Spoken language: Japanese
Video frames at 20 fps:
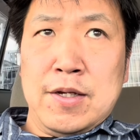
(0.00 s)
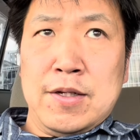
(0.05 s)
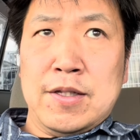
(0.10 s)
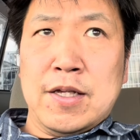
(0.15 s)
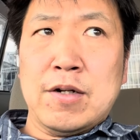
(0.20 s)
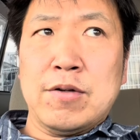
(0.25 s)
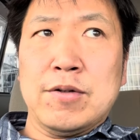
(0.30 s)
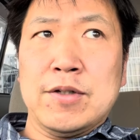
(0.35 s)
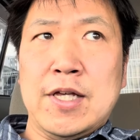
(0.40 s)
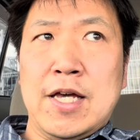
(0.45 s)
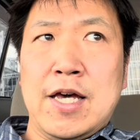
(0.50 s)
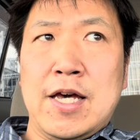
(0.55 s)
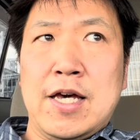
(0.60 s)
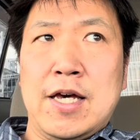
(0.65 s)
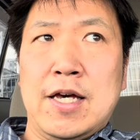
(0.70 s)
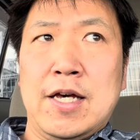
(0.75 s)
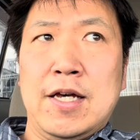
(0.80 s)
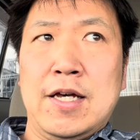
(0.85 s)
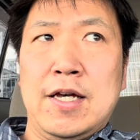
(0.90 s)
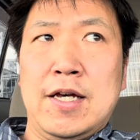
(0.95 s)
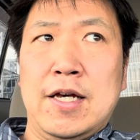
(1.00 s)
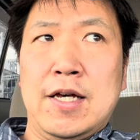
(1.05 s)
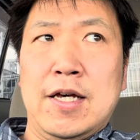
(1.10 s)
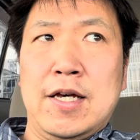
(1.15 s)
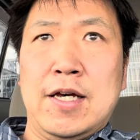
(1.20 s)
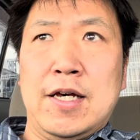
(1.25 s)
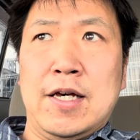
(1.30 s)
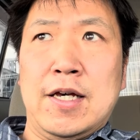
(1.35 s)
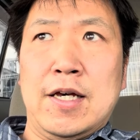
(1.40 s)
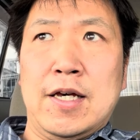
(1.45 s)
なので、
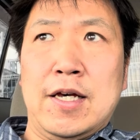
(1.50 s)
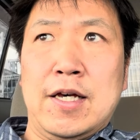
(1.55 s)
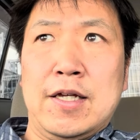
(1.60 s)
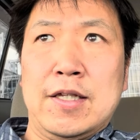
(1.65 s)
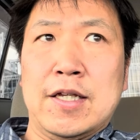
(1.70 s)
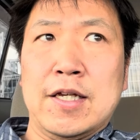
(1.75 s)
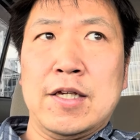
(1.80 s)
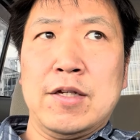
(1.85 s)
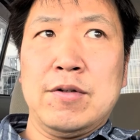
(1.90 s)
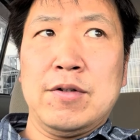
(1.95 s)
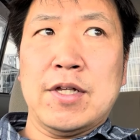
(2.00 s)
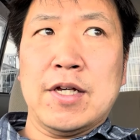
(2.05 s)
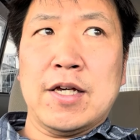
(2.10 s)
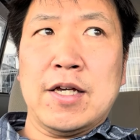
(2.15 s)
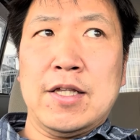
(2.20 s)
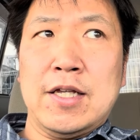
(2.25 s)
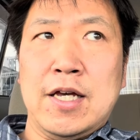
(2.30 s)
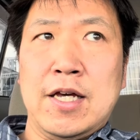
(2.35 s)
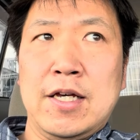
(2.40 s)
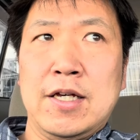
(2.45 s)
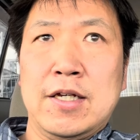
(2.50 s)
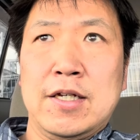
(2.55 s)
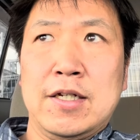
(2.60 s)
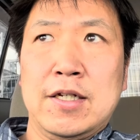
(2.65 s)
えー、できるだけね、